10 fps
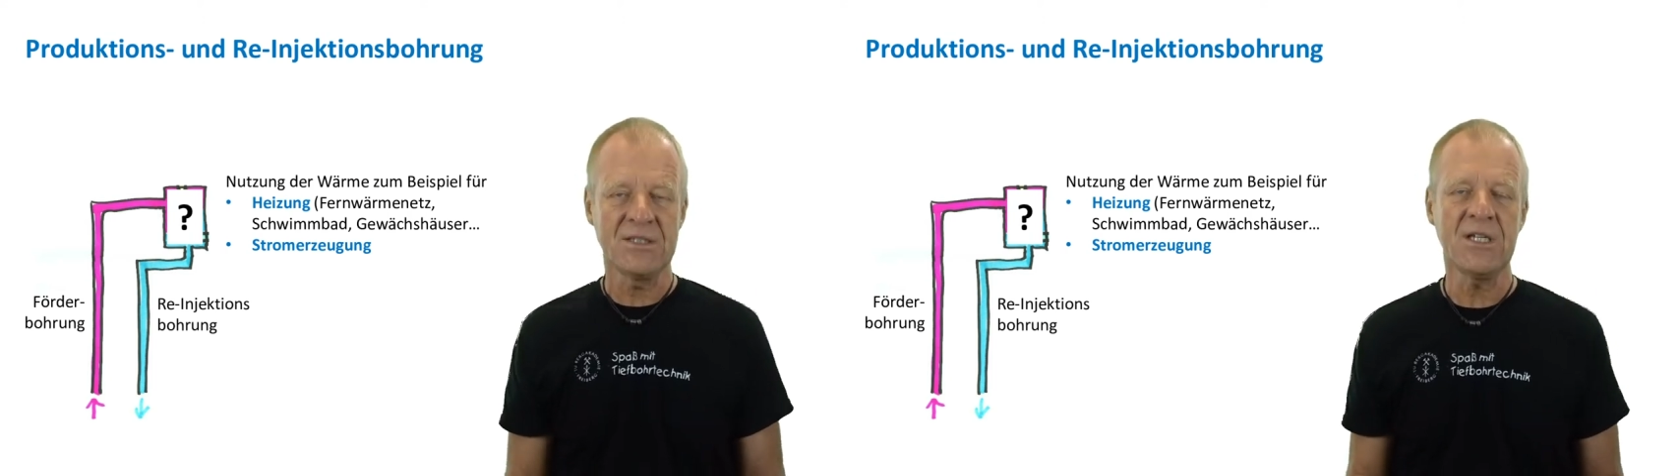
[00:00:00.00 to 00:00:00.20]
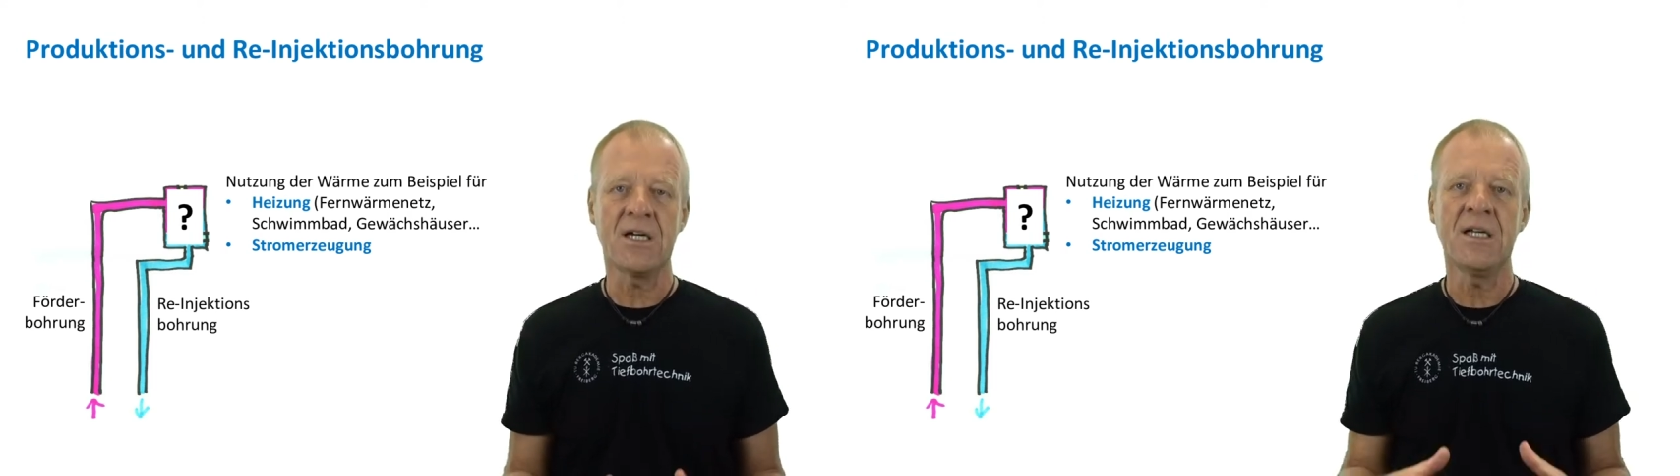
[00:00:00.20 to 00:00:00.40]

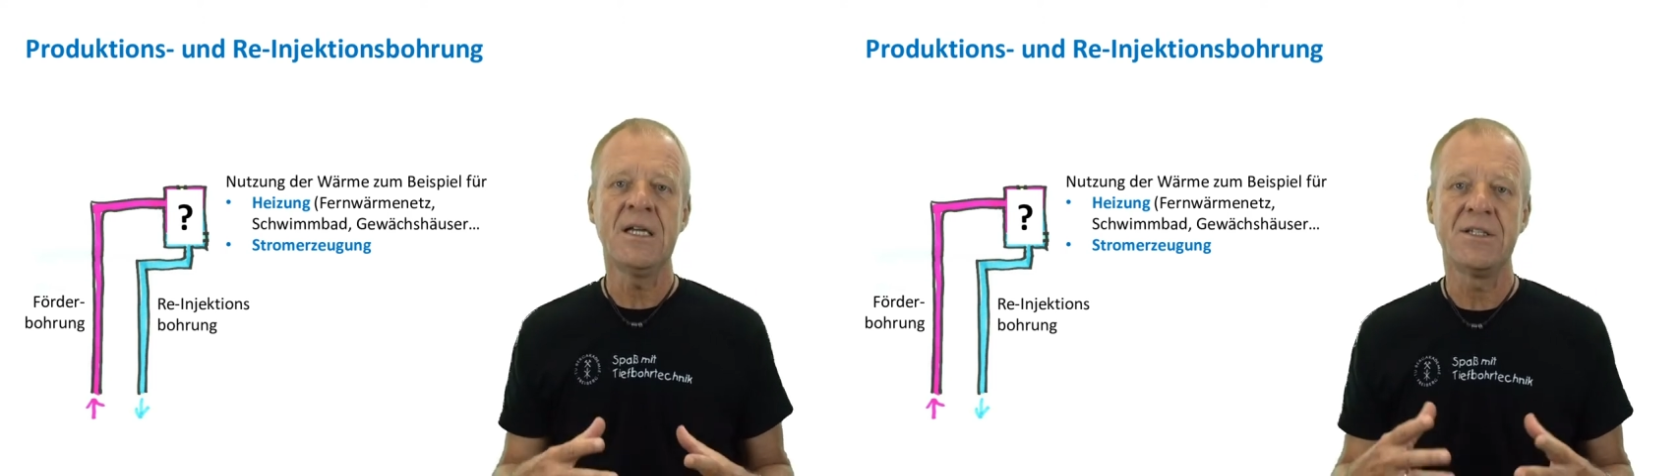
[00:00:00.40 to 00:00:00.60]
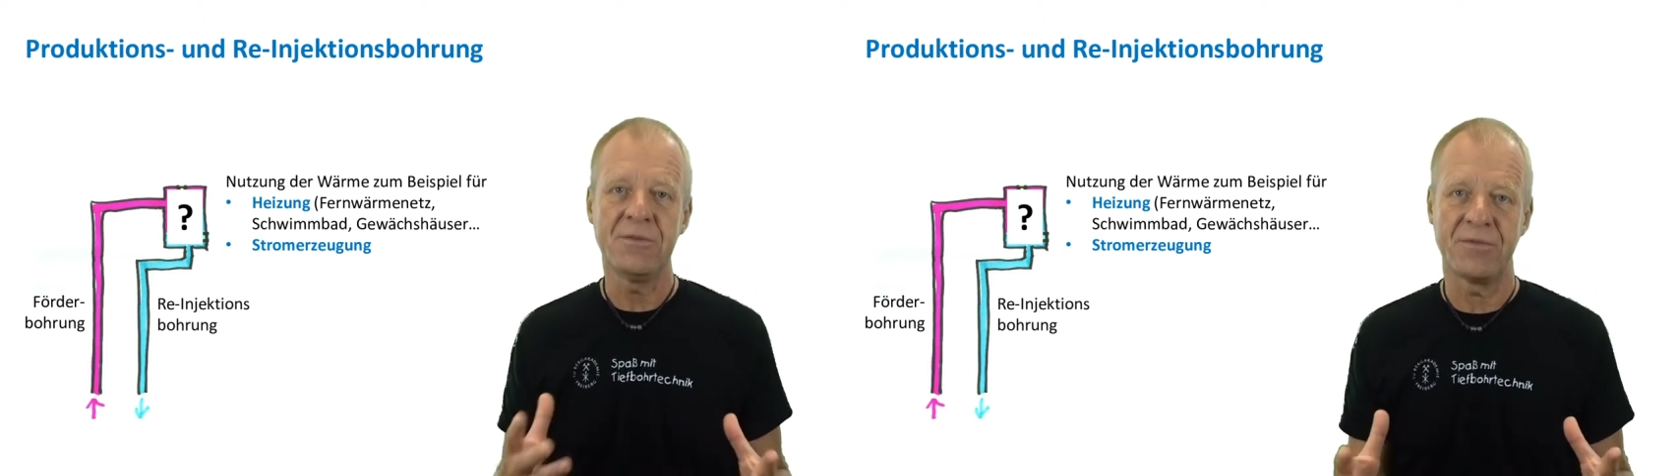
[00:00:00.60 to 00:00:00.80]
Tja,
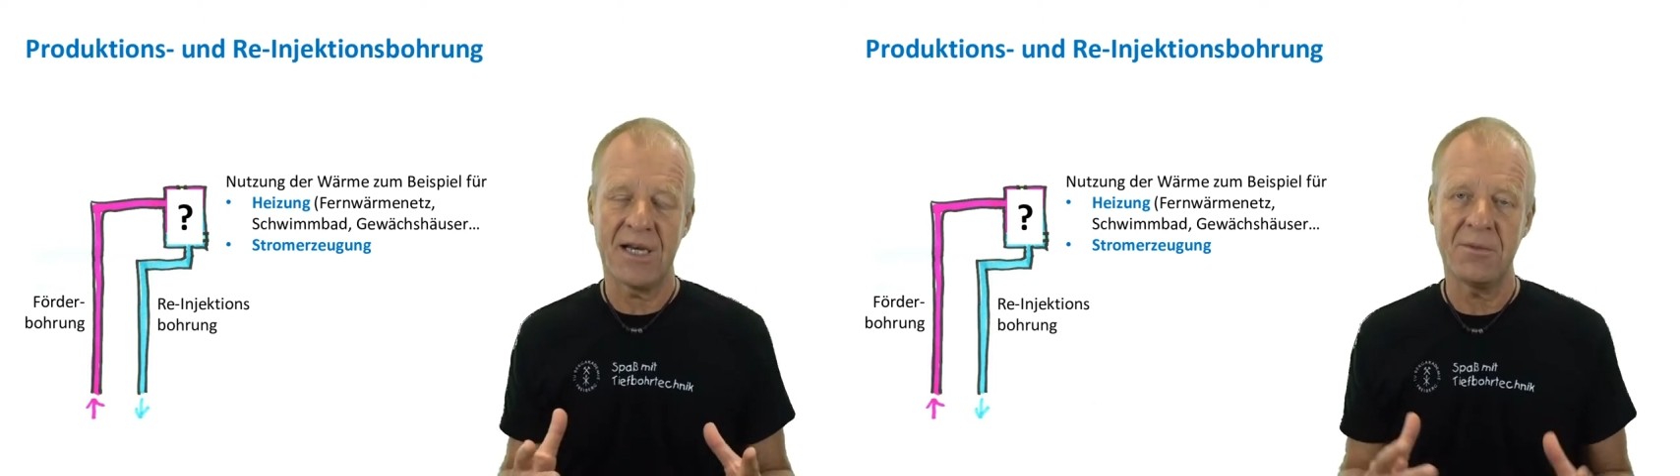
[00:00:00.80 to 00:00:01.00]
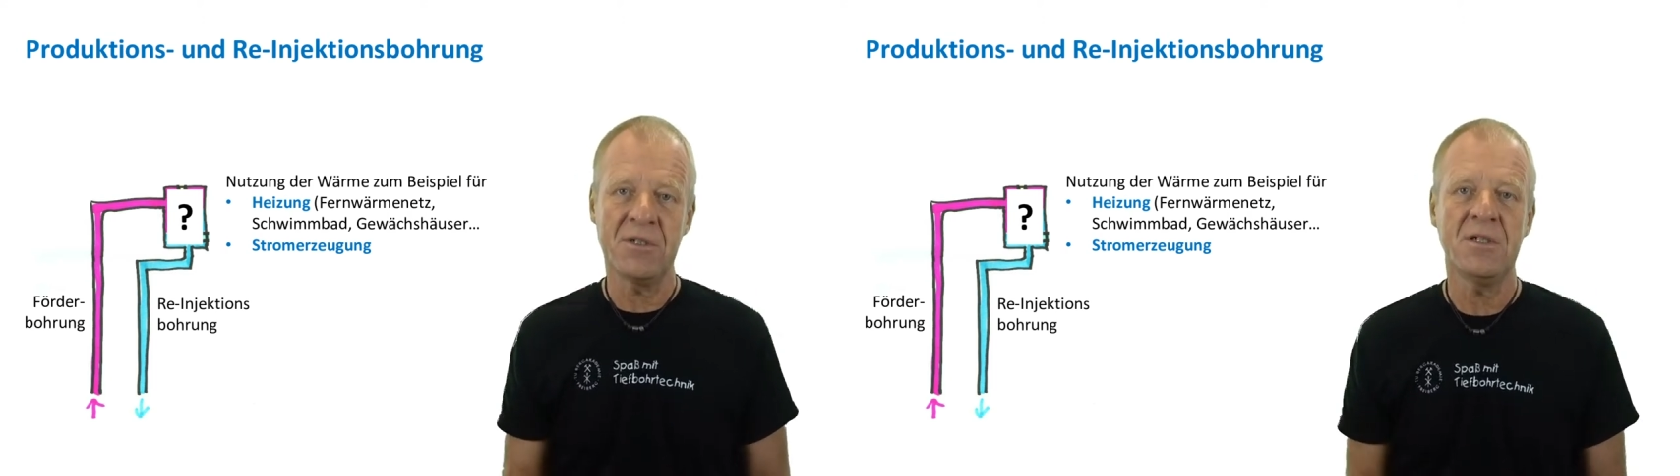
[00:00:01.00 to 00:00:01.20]
die
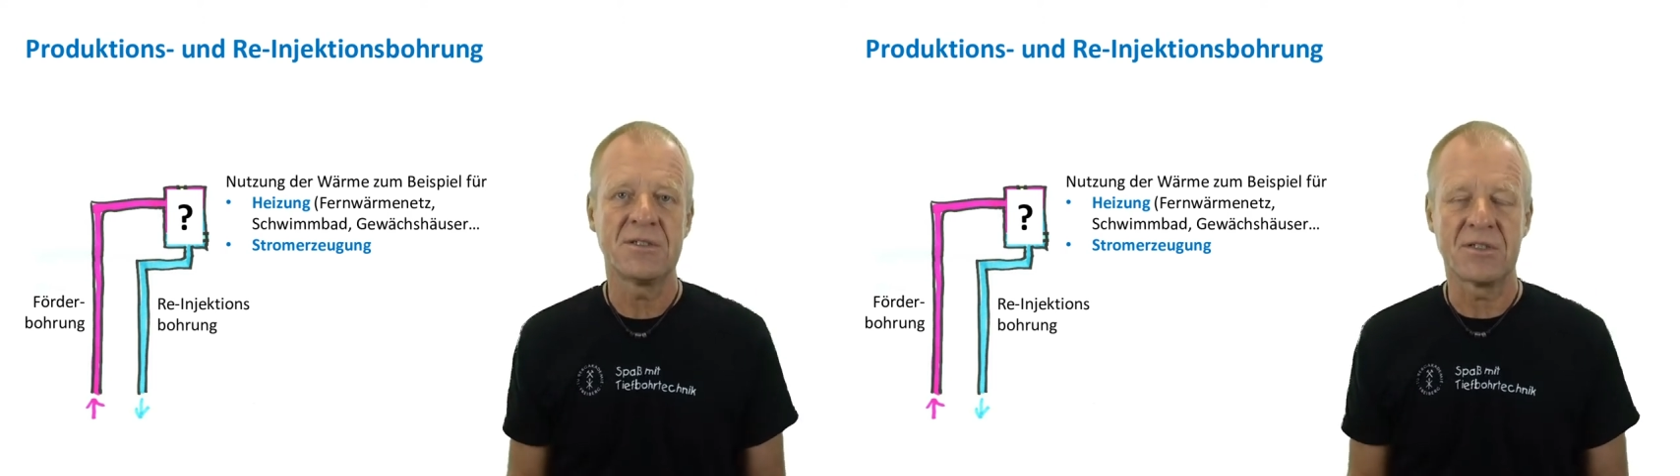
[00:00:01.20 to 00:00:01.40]
Wärme